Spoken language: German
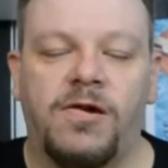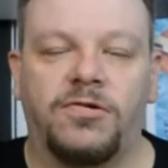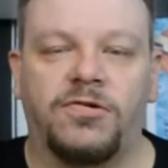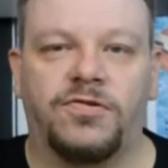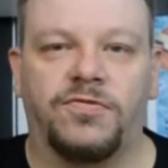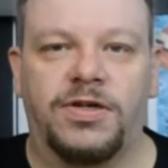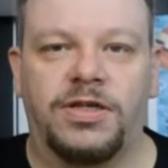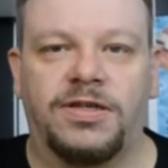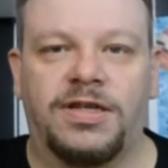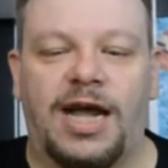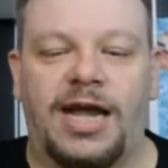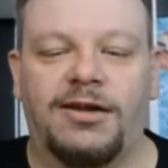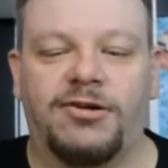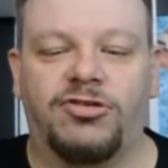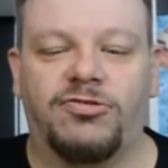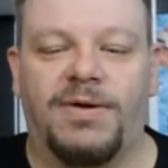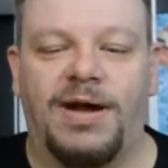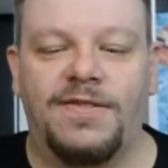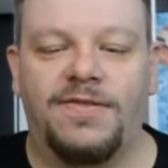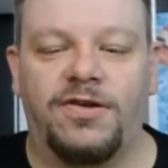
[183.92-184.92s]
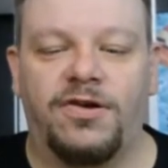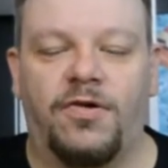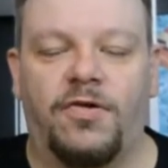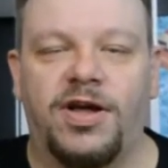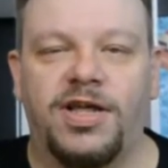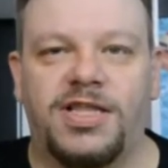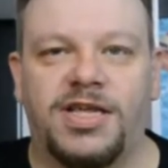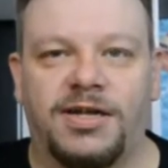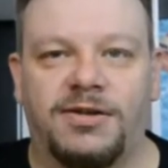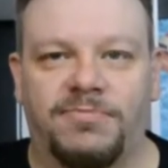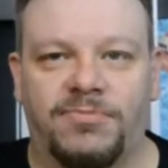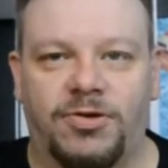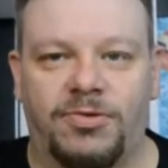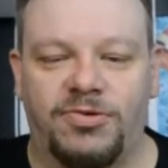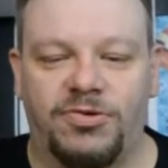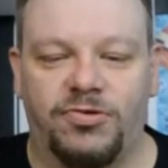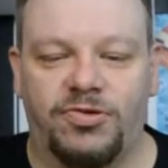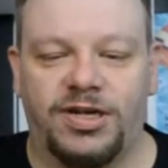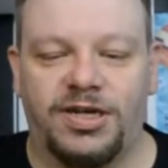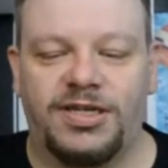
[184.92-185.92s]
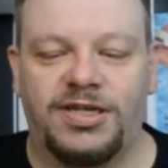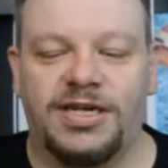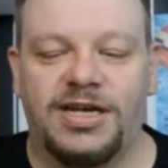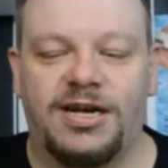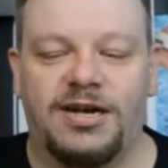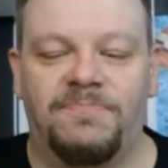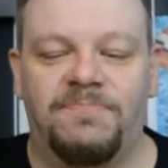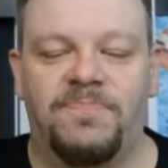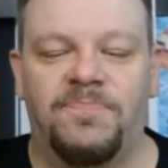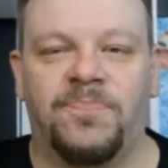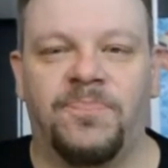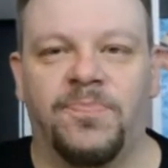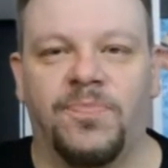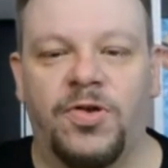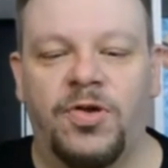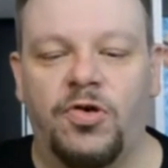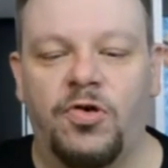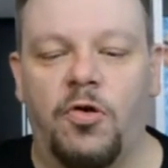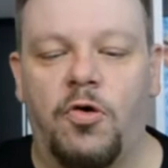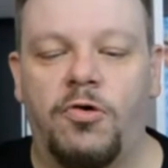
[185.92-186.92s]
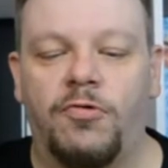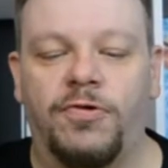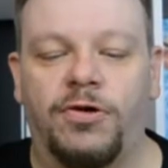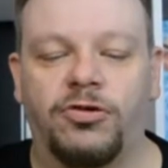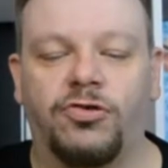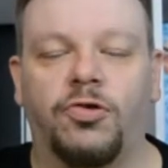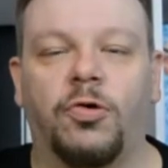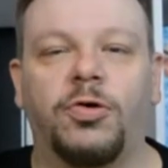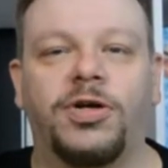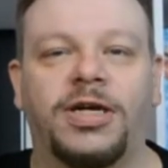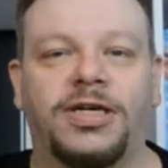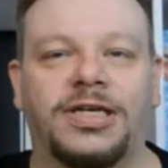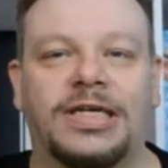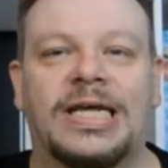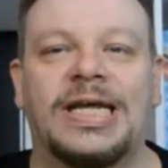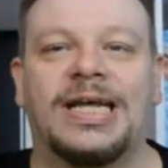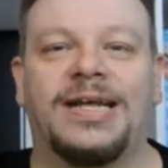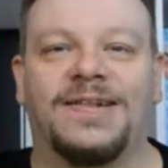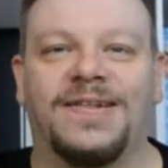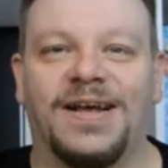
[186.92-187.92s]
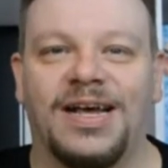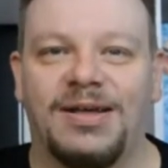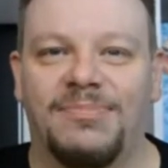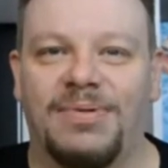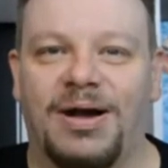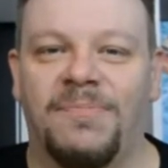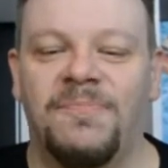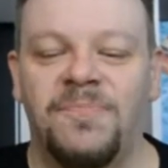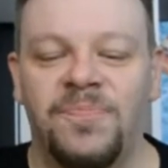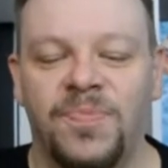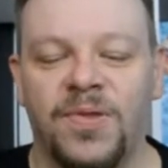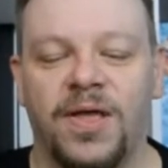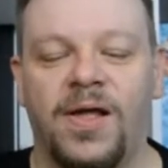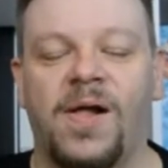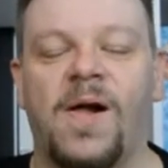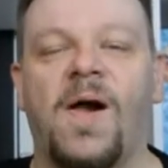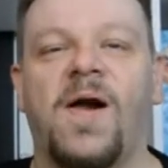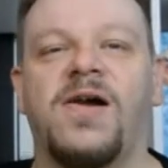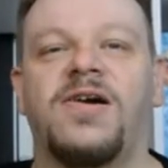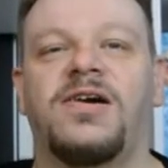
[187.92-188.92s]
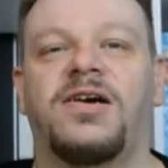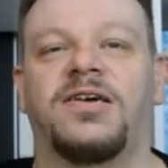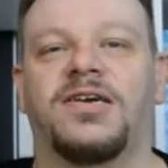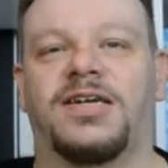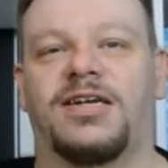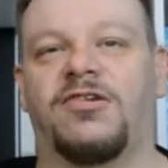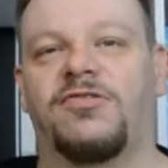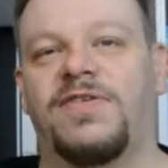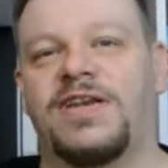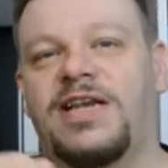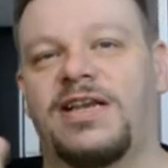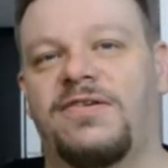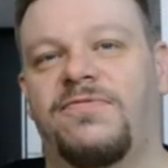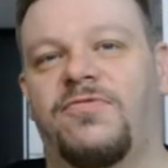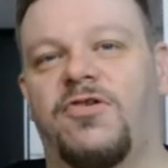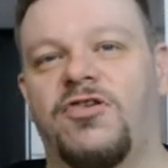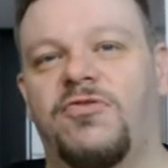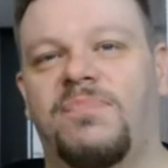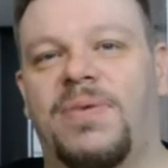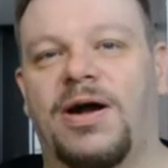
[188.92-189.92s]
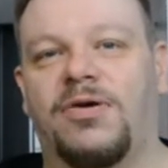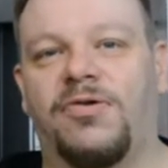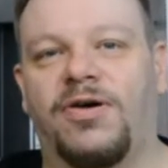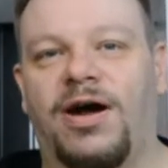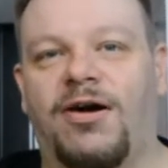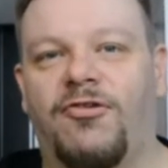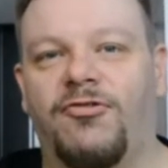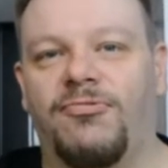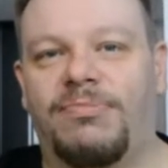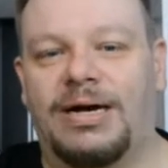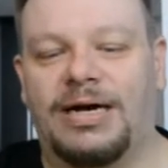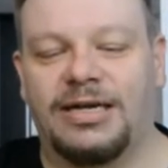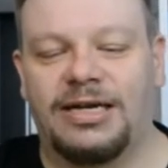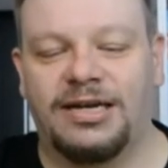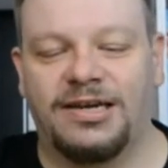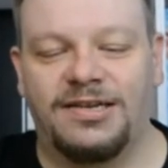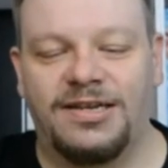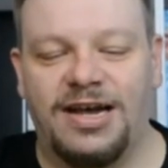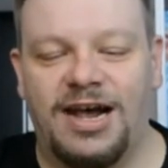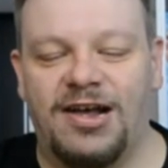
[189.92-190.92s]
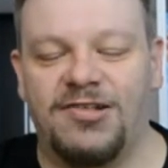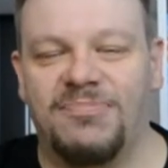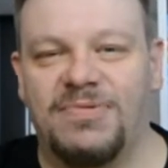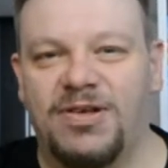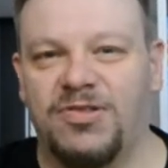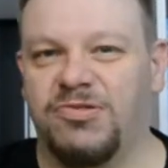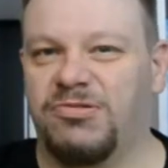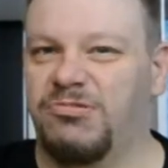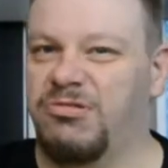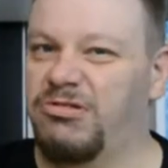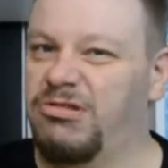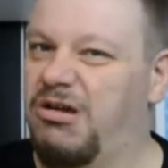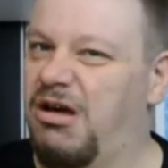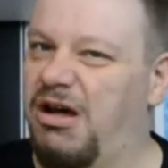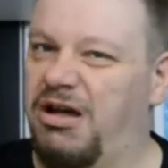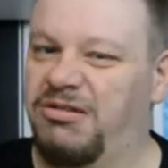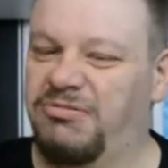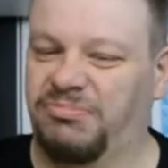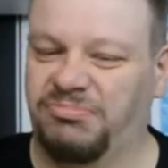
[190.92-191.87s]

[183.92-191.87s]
so von diesen eingeschweißten Geräuchern kommt so ein richtiger Geruch von Tod entgegen, sag ich mal. Genauso wenn ihr die Wurstpackung aufmacht, dann riecht ihr erstmal so, boah.